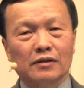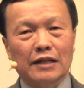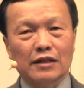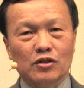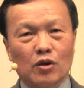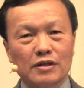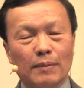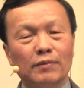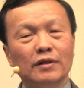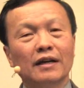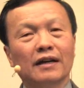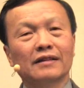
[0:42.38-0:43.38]
สักสองสา
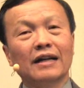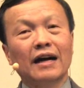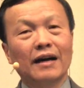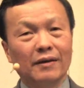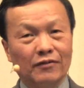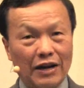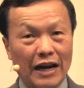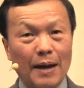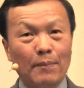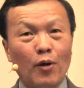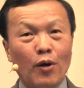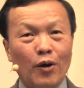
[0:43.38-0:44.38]
เรื่องถ้าเวลา
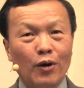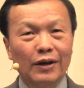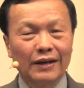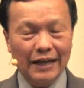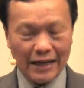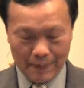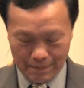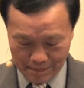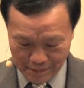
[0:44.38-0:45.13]
พอนะครับ